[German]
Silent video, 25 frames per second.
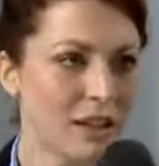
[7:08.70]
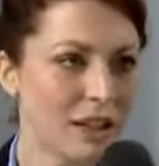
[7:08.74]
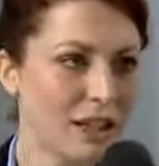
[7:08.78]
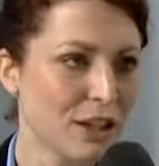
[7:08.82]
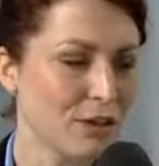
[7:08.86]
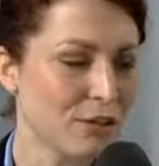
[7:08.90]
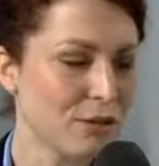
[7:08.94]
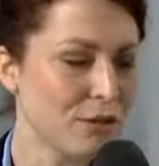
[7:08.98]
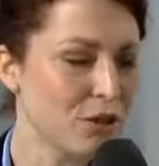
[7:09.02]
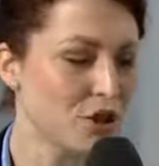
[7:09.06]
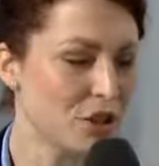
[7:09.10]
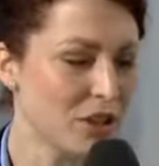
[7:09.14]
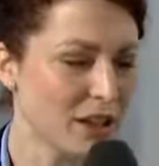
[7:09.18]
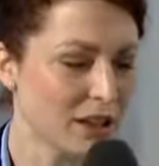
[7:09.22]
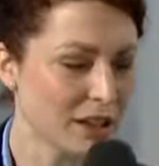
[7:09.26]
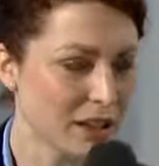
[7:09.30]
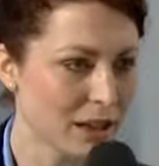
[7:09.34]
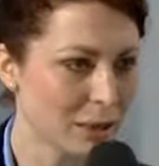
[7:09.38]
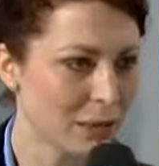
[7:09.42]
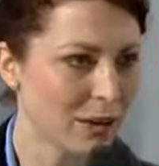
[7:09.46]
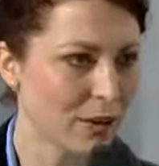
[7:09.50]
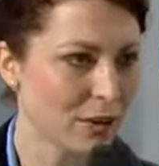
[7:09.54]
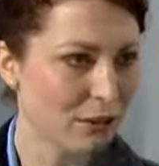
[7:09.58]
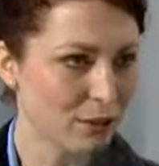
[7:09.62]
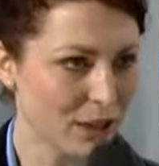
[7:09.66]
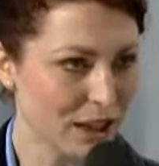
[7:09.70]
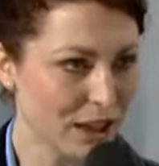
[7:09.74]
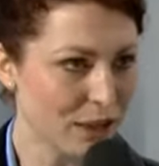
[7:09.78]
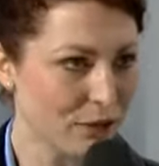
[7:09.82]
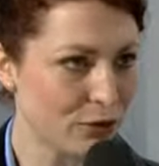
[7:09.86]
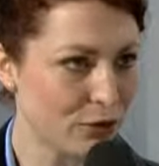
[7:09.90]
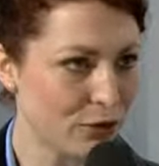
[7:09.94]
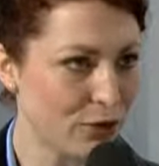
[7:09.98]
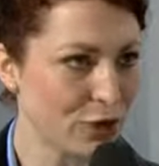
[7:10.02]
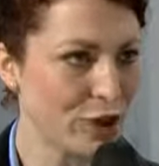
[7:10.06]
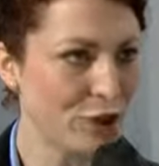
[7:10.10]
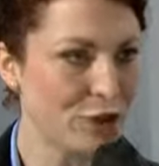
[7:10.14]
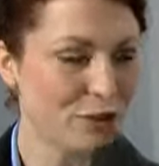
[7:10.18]
Ich wünsche Ihnen dabei viel
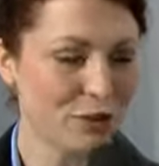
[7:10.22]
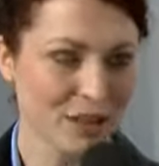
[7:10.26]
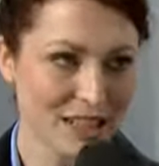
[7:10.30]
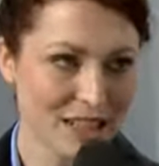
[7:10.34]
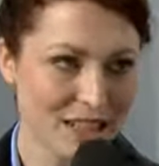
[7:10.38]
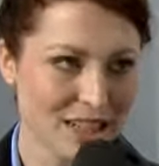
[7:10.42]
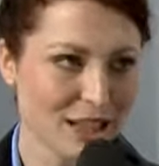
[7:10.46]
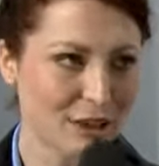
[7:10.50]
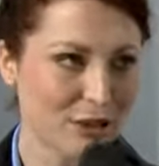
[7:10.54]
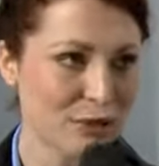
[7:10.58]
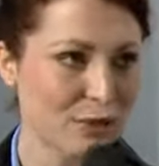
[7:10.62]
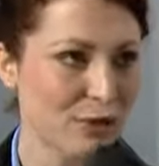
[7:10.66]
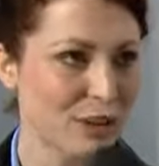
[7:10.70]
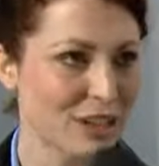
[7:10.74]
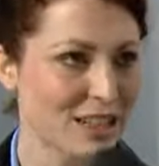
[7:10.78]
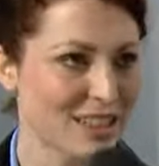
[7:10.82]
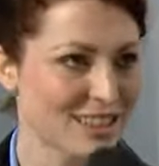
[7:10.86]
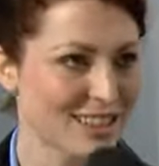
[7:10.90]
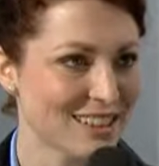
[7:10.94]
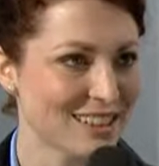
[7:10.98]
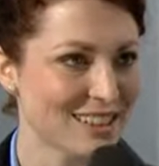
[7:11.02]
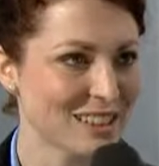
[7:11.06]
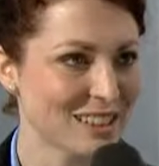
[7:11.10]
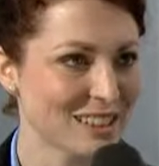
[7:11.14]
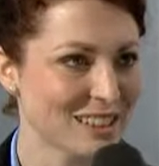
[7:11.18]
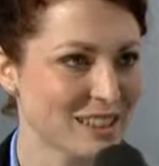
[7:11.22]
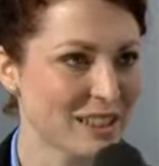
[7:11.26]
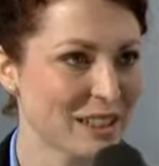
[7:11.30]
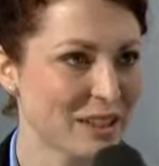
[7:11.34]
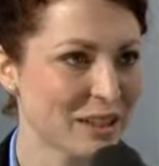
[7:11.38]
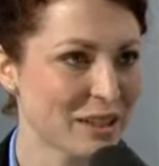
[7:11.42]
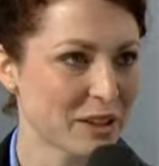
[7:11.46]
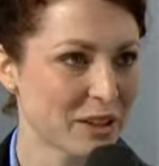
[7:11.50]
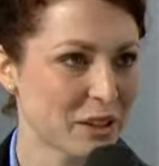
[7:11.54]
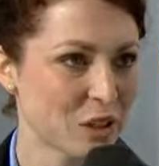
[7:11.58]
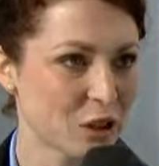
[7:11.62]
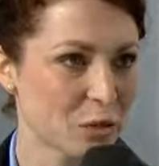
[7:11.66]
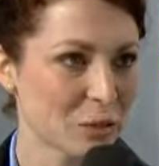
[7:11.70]
Erfolg. Vielen Dank für das
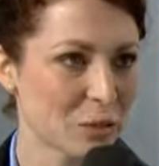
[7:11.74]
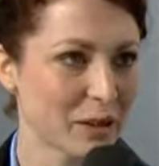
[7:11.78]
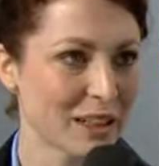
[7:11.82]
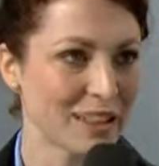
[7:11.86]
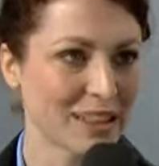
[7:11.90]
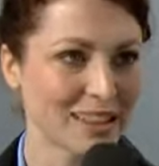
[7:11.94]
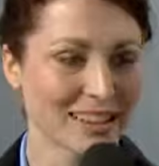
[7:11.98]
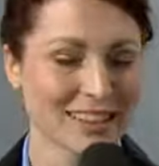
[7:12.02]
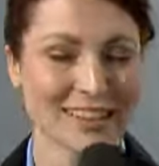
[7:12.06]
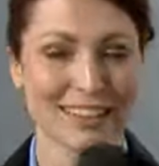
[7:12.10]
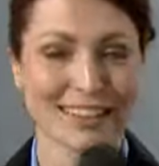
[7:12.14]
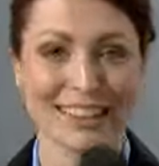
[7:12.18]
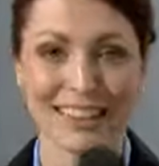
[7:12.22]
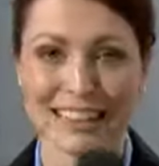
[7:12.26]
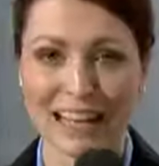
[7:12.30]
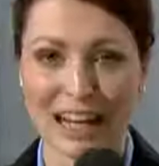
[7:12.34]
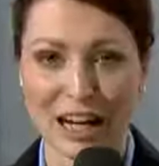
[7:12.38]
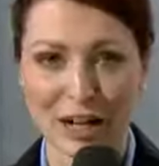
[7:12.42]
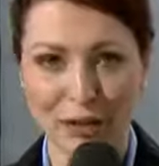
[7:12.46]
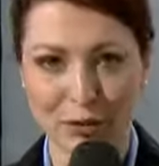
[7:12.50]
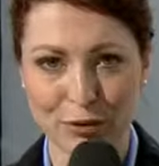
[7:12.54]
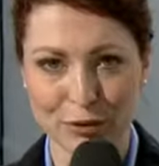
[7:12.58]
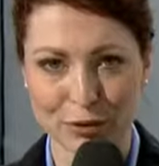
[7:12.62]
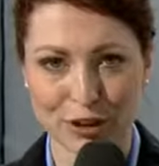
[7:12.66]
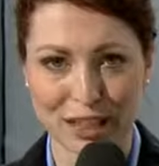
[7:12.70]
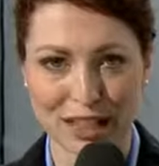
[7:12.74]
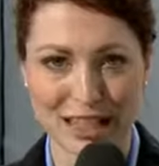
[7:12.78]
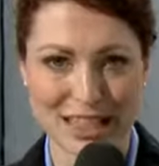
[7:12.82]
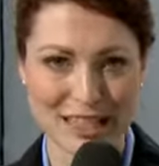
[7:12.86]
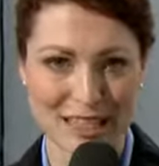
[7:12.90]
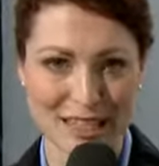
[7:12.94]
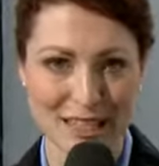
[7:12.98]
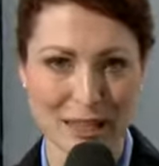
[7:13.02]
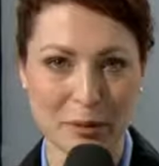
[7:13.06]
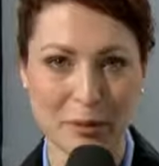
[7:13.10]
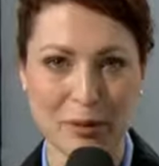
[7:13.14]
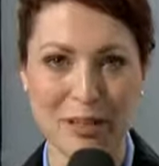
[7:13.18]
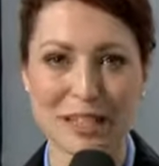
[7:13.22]
interessante Gespräch live von der
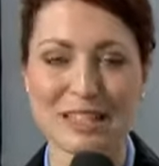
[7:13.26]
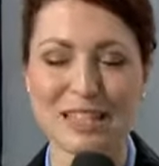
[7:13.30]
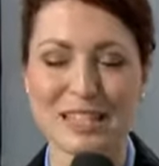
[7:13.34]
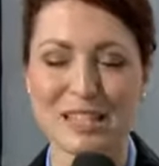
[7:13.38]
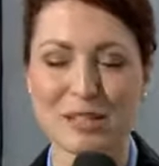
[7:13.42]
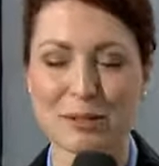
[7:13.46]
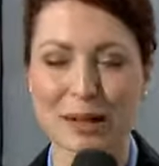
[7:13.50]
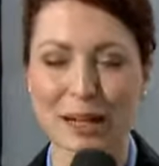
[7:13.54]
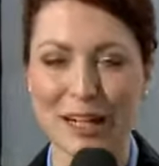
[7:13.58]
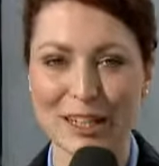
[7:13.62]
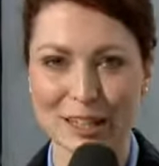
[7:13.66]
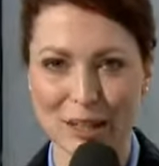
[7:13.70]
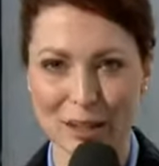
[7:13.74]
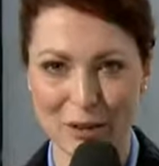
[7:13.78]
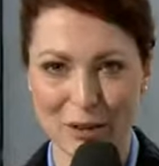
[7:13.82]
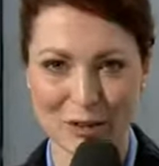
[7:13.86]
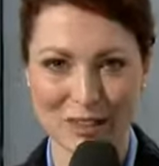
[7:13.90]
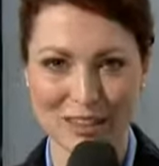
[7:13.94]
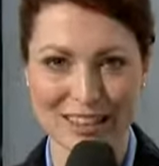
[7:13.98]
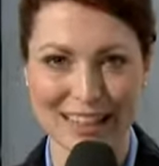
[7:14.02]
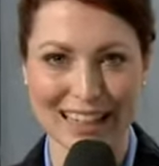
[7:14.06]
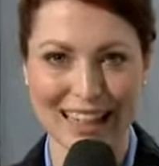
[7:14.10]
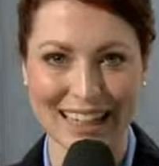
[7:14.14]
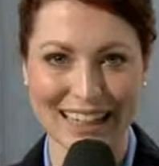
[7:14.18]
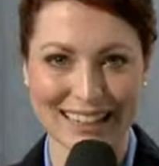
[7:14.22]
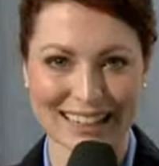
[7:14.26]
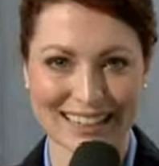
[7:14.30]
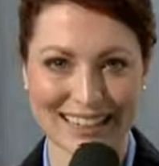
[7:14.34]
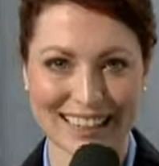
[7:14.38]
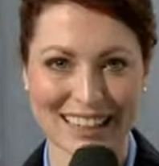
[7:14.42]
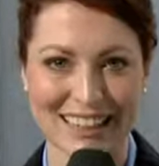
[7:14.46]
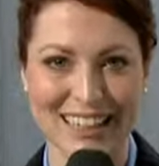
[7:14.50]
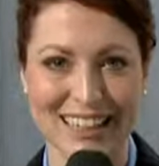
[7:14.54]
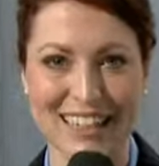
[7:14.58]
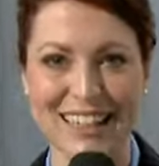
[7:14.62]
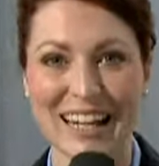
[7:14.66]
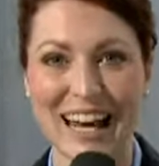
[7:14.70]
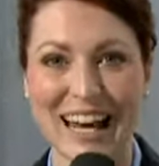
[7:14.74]
CeBIT
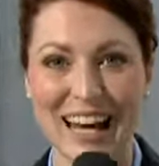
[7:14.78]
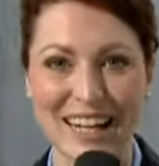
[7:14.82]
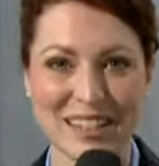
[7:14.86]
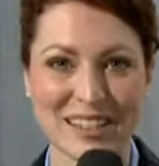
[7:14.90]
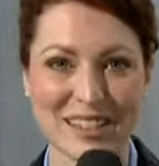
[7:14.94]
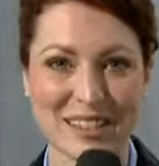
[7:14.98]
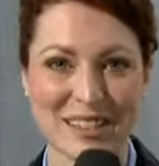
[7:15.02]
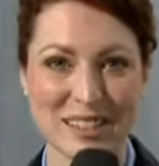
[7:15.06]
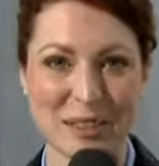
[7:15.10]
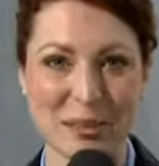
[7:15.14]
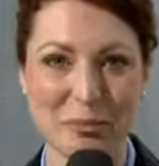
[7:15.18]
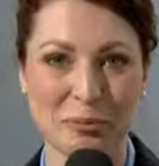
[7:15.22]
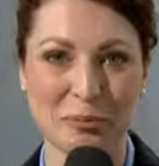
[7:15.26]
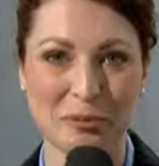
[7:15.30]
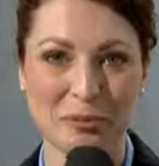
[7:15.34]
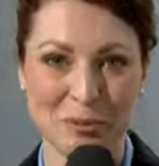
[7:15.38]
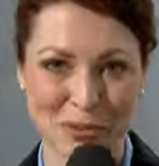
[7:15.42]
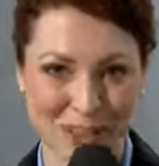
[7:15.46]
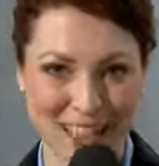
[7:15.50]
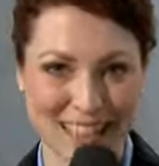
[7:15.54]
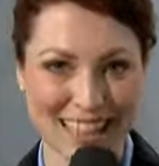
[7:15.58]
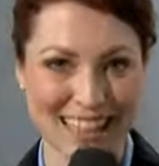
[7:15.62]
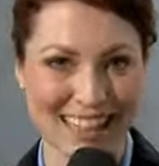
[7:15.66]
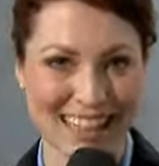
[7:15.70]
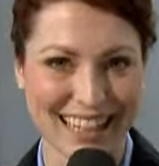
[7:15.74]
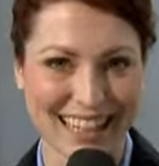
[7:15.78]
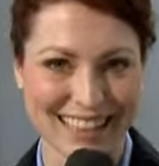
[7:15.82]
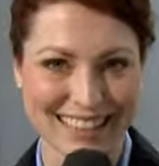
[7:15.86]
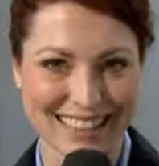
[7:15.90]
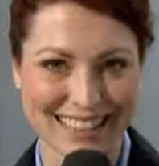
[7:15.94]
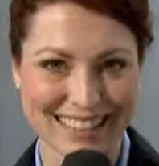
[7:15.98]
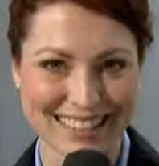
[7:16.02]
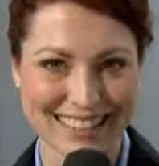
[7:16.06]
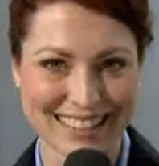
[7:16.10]
2013 in Halle 7. Vielen Dank.